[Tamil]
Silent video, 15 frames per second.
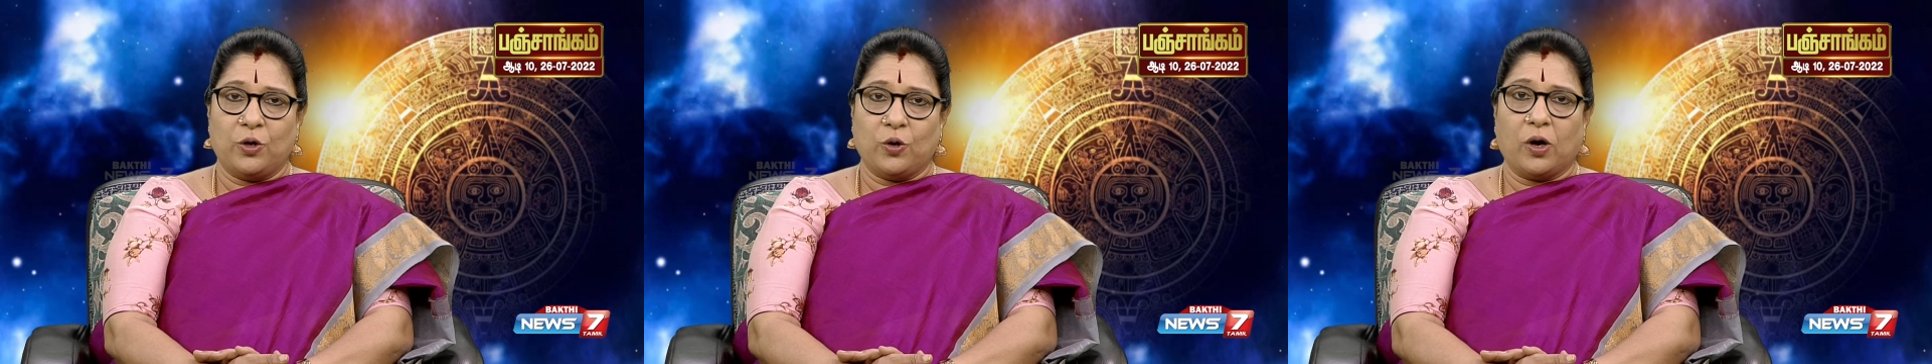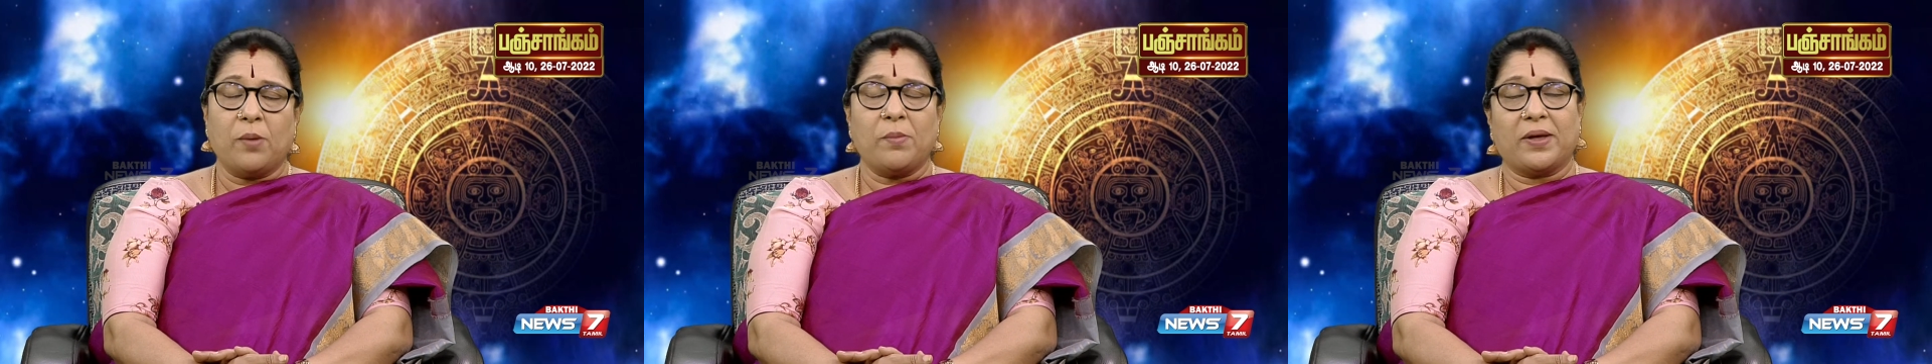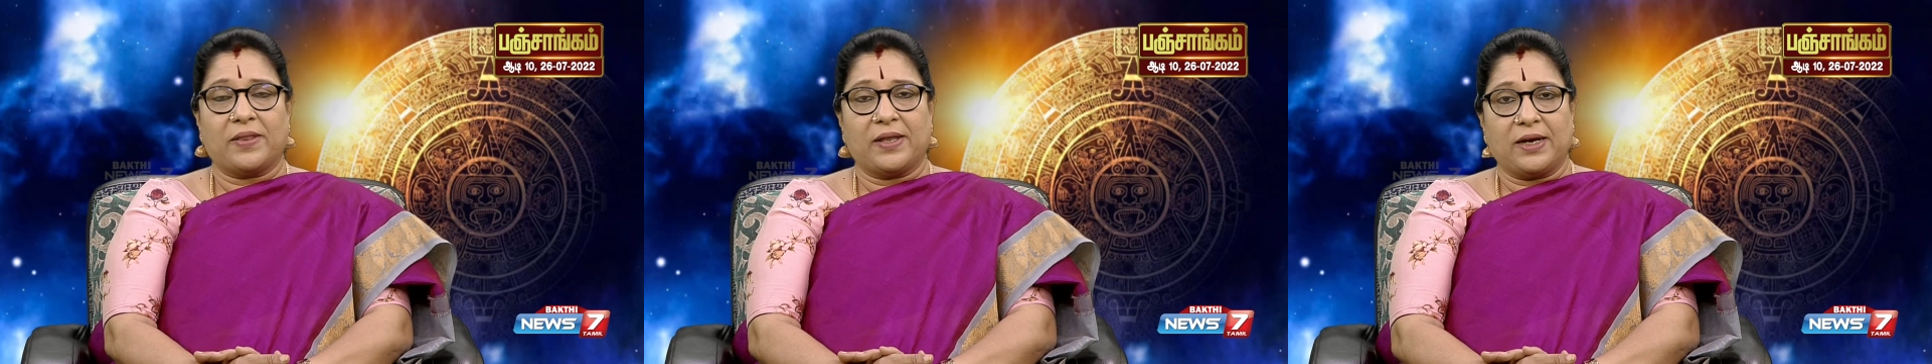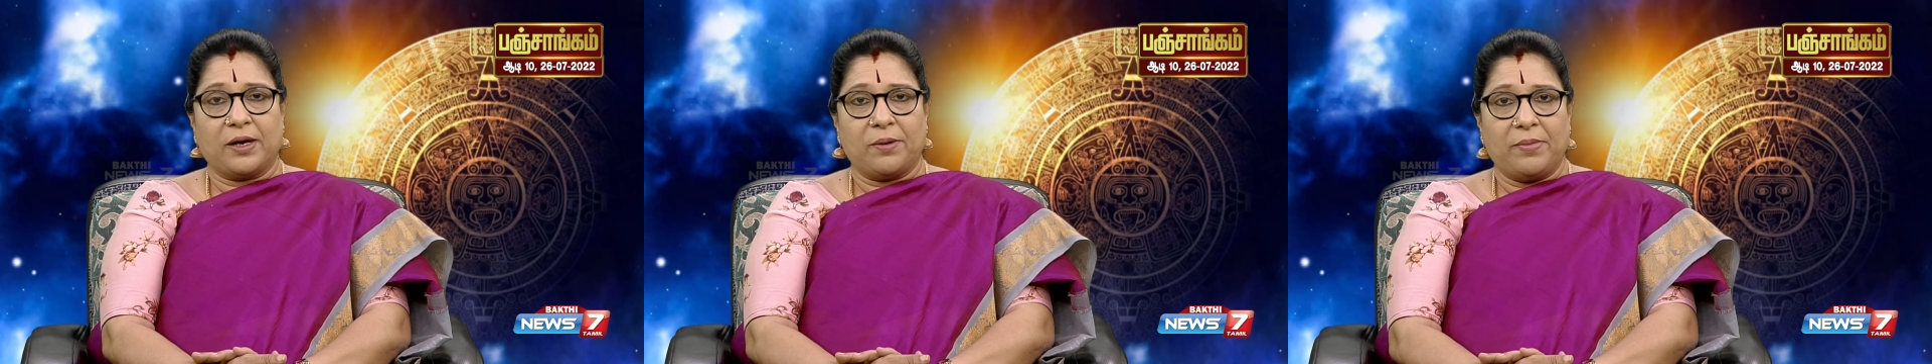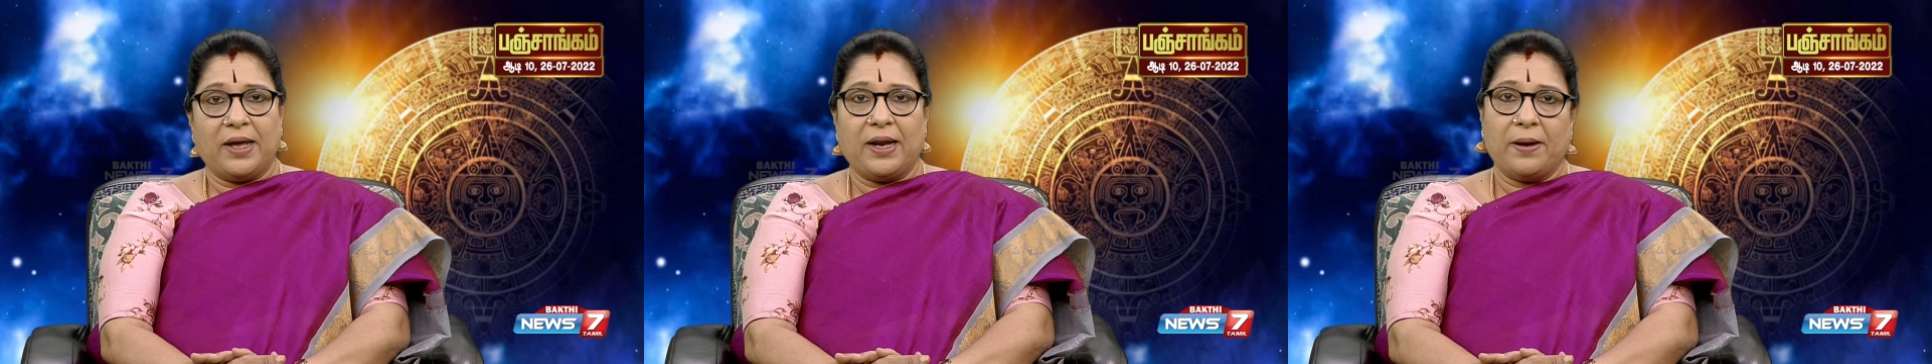யோகம்
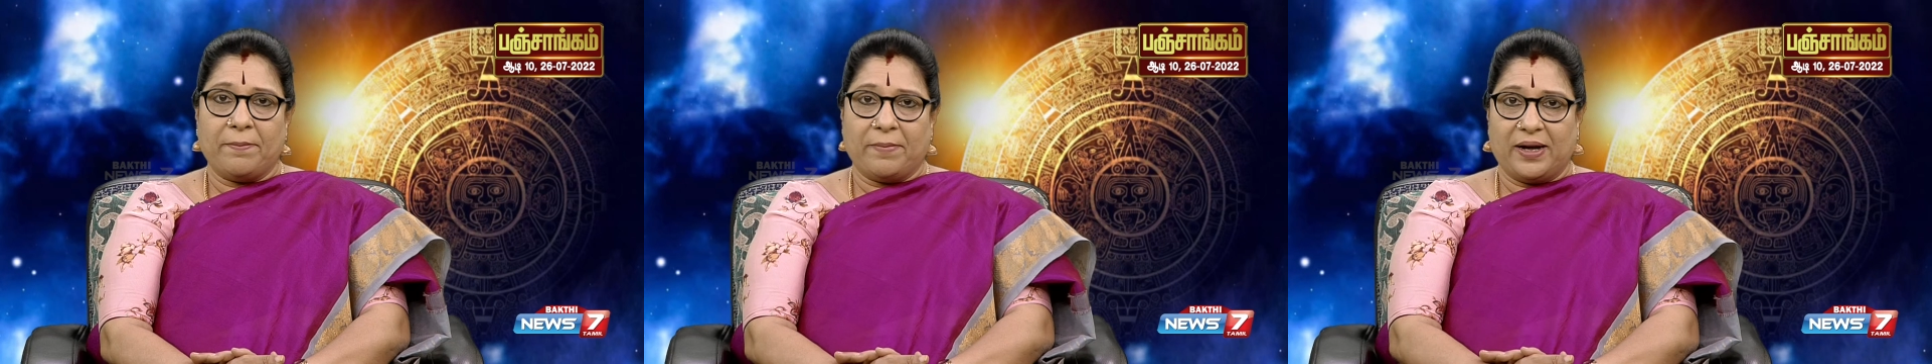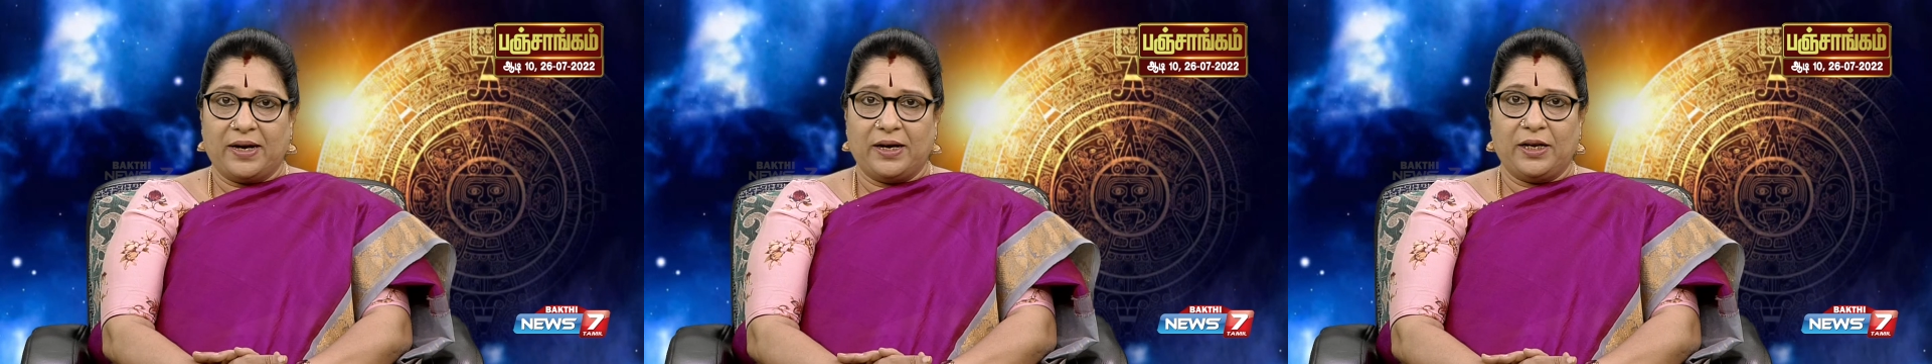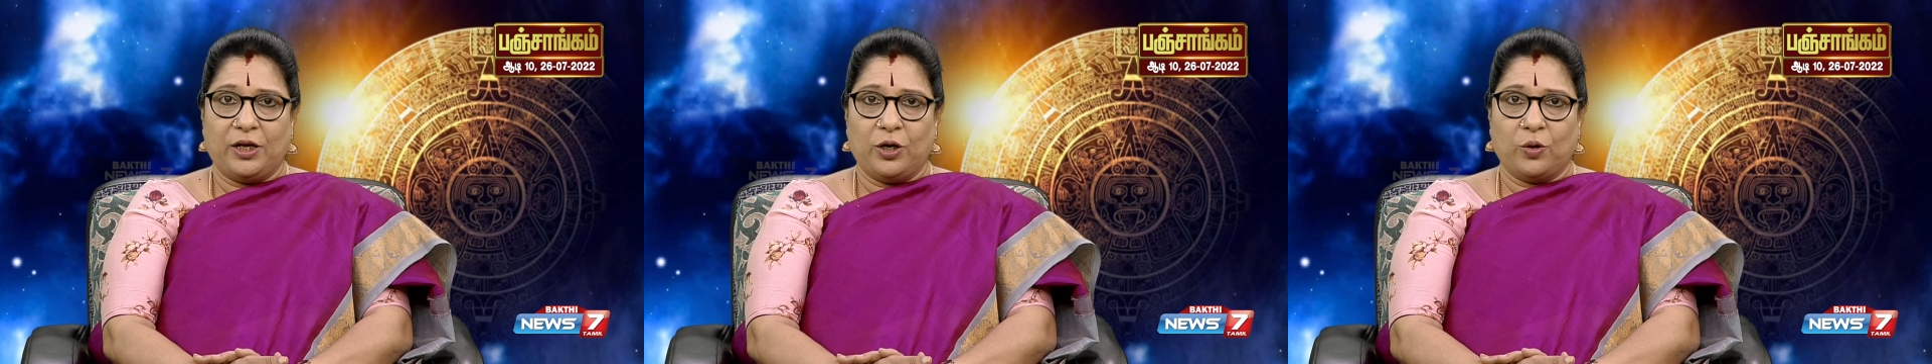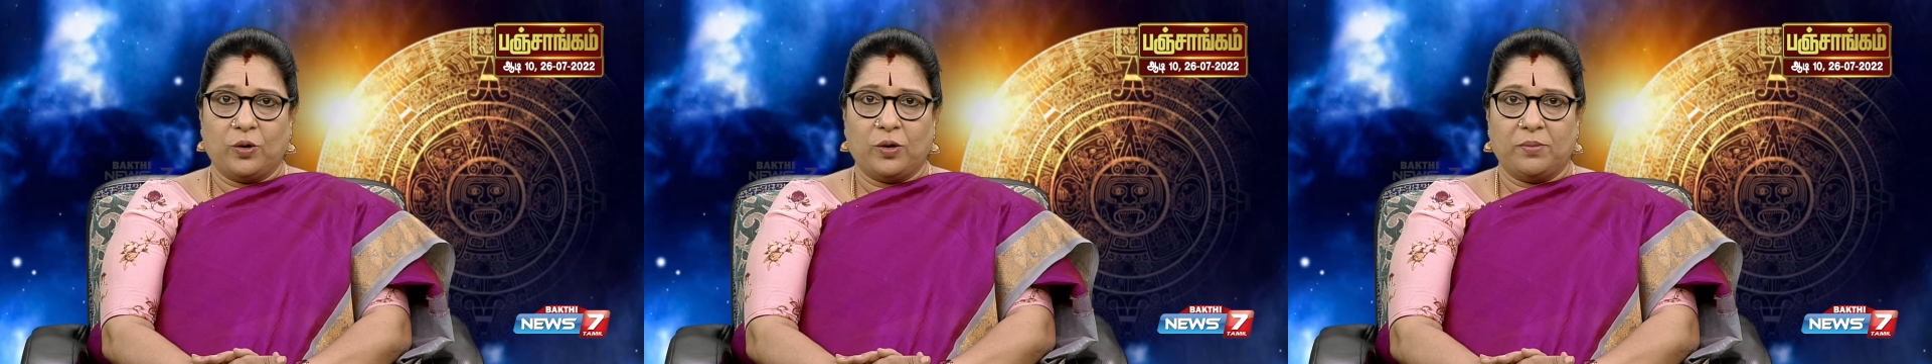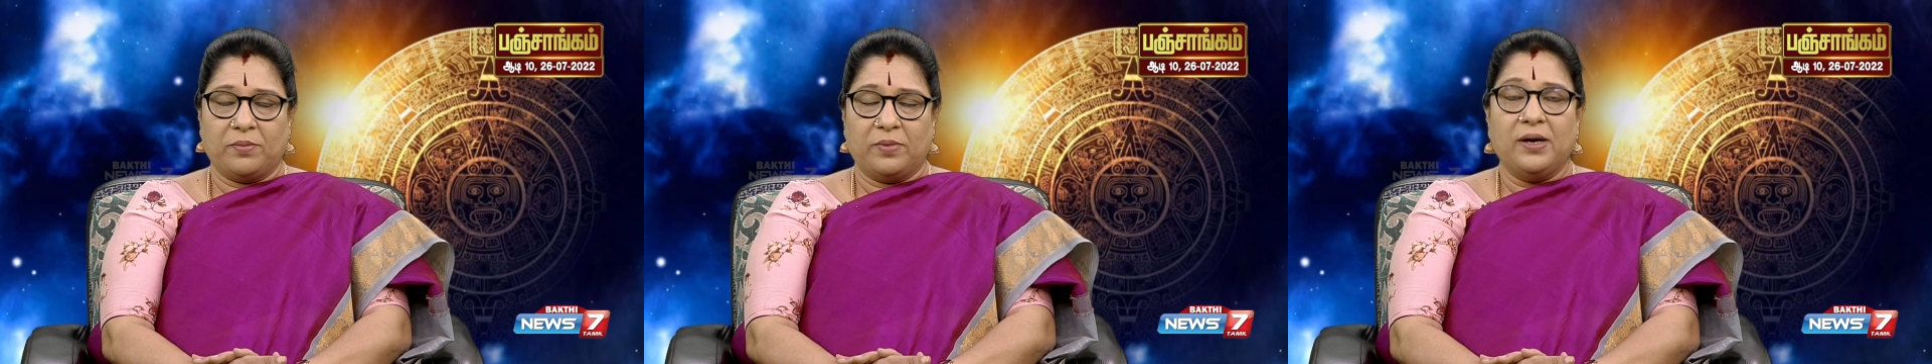அதற்கு மேல் மரண
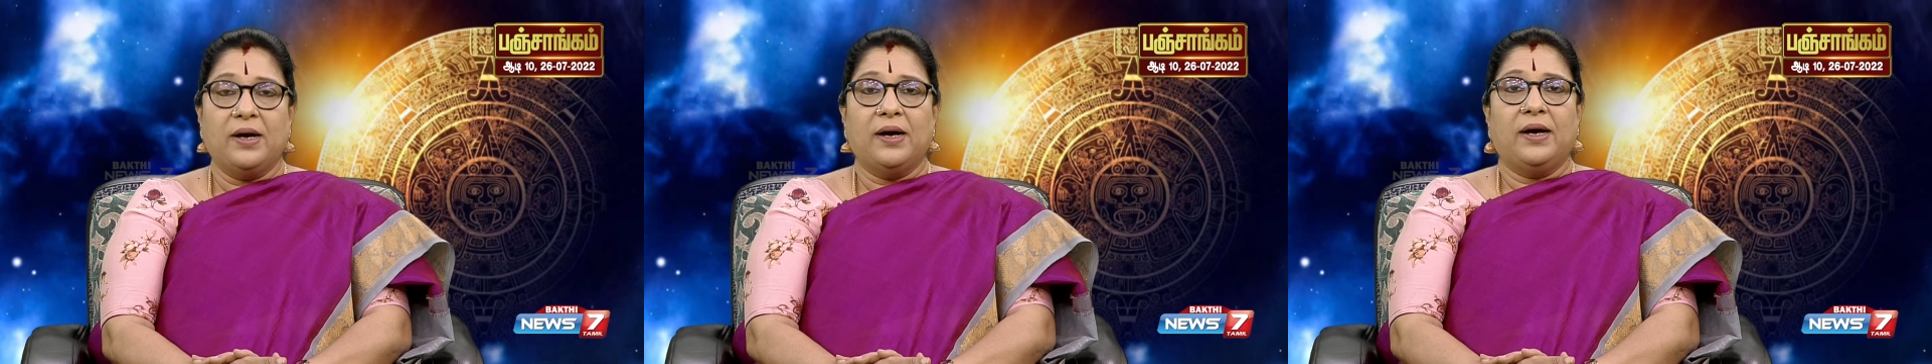யோகம்